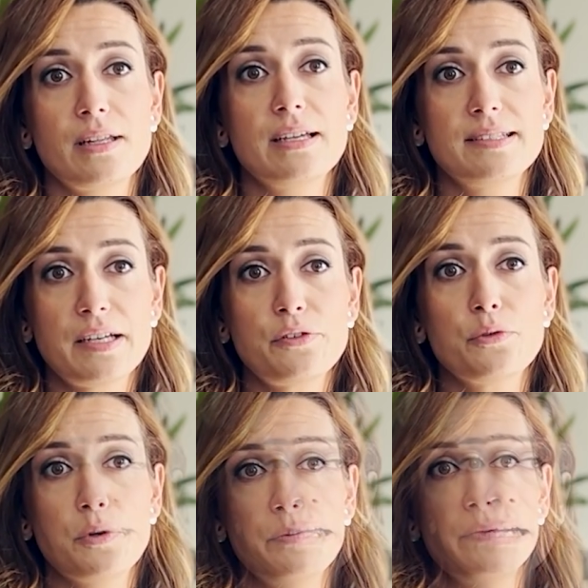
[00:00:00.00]

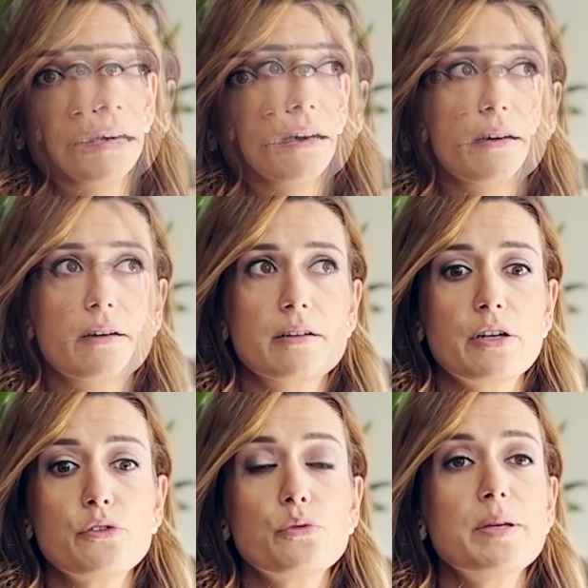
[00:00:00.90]
Exactement. Euh,
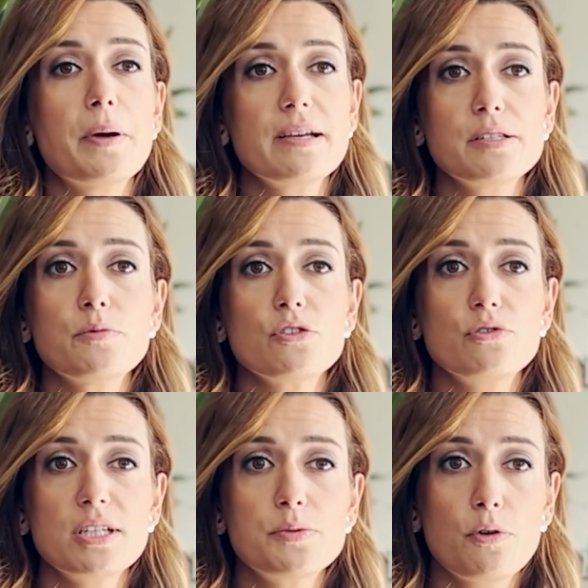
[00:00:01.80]
quand on est par exemple dans
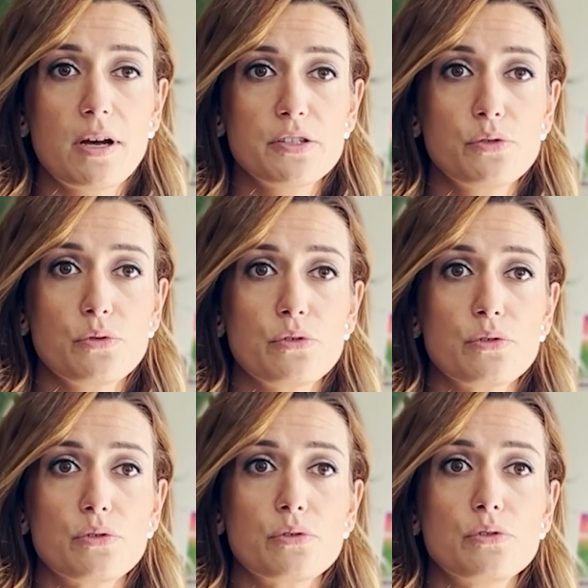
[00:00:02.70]
une exploration
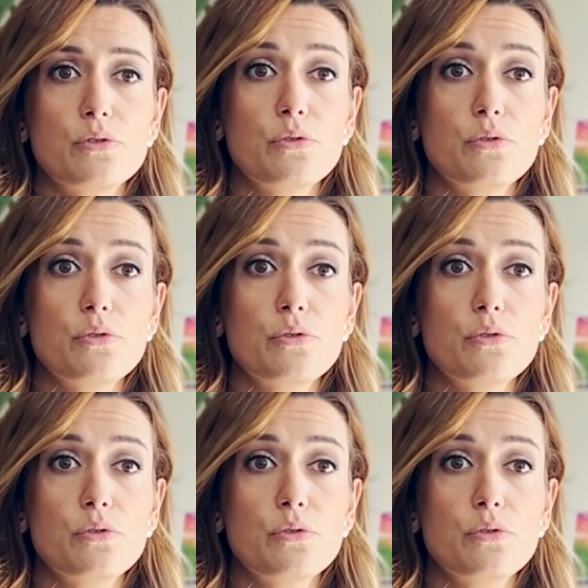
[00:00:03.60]
de,